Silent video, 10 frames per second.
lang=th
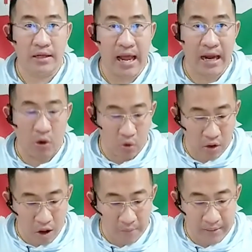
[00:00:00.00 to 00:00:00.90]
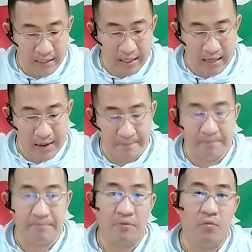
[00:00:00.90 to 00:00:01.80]
การลงรอบนี้นะครับ
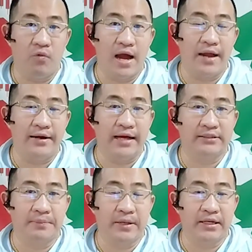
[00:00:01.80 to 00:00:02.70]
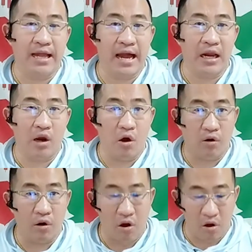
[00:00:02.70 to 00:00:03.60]
ผมว่าน่าจะเป็นการหลอก
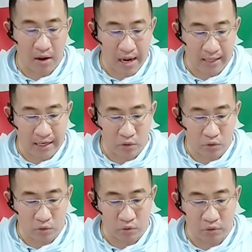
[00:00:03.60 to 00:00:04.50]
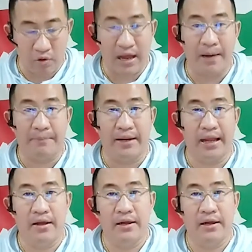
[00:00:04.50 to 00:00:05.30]
ล่อให้นักลงทุนทองคำเนี่ย